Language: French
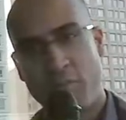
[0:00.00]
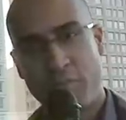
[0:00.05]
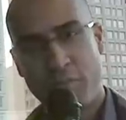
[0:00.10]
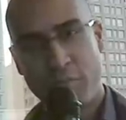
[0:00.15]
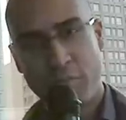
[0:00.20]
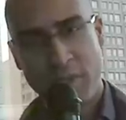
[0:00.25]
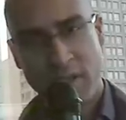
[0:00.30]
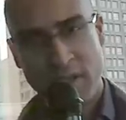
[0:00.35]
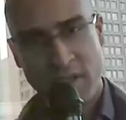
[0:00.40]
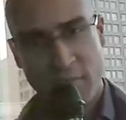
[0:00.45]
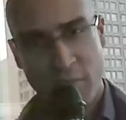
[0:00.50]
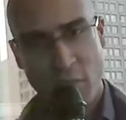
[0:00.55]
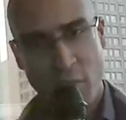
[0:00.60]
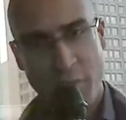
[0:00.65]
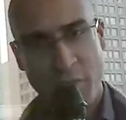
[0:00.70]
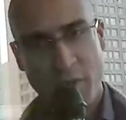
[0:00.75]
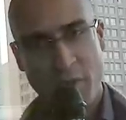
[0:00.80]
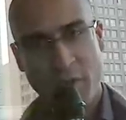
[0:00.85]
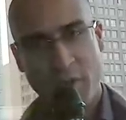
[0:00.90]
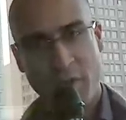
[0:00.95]
pour les
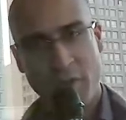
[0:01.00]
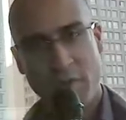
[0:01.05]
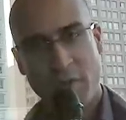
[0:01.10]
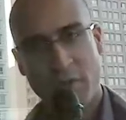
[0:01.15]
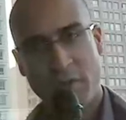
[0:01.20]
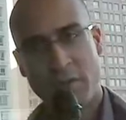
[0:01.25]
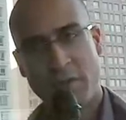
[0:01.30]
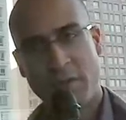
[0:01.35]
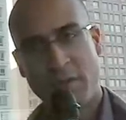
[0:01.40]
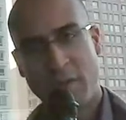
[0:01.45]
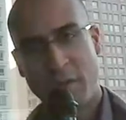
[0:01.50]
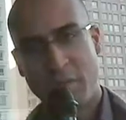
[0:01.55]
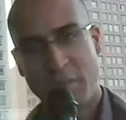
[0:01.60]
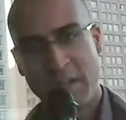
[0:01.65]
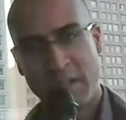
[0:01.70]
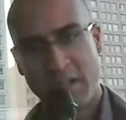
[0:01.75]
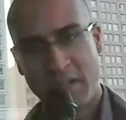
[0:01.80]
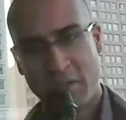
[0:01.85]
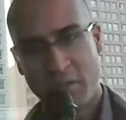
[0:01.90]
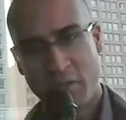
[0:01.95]
développeurs
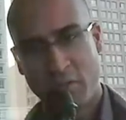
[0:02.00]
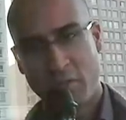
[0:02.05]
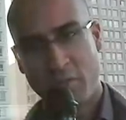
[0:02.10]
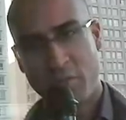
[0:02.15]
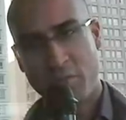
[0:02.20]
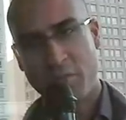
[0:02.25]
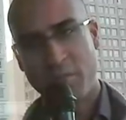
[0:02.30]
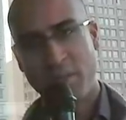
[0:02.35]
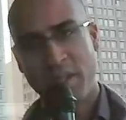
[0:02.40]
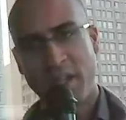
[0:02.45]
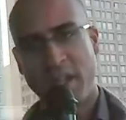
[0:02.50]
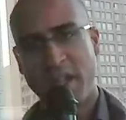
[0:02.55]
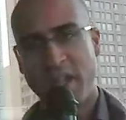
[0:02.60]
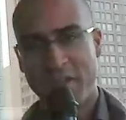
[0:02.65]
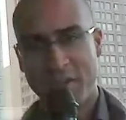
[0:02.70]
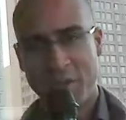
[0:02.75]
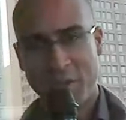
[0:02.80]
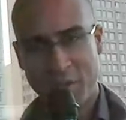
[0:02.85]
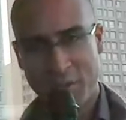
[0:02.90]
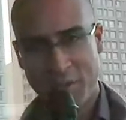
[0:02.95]
d'applications pour des
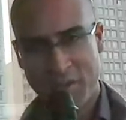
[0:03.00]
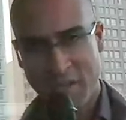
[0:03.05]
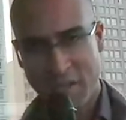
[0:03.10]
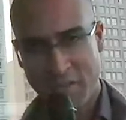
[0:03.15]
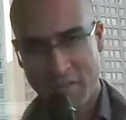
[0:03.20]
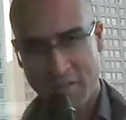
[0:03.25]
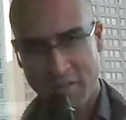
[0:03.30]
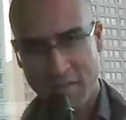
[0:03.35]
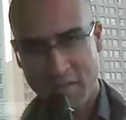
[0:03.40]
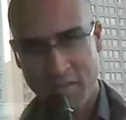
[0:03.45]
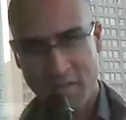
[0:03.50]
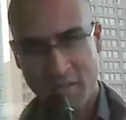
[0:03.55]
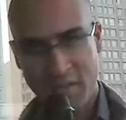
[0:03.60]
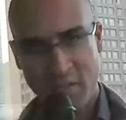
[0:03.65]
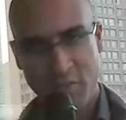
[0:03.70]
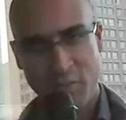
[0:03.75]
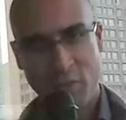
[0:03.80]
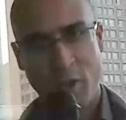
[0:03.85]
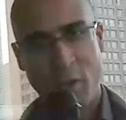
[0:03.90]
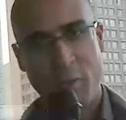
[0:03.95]
créateurs de services
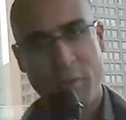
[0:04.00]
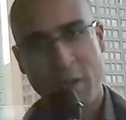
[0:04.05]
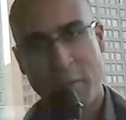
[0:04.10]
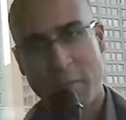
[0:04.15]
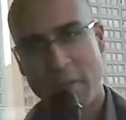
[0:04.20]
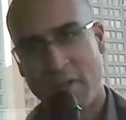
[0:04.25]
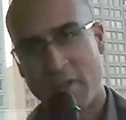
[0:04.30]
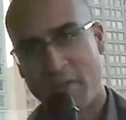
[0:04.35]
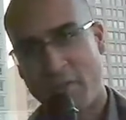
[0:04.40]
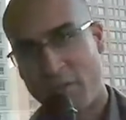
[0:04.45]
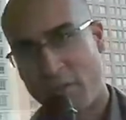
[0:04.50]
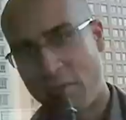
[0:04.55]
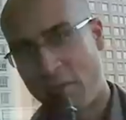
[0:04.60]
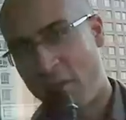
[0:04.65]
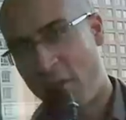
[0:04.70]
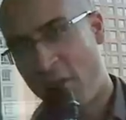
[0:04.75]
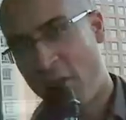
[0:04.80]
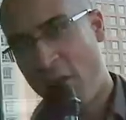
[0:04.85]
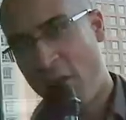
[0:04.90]
qui vont leur permettre de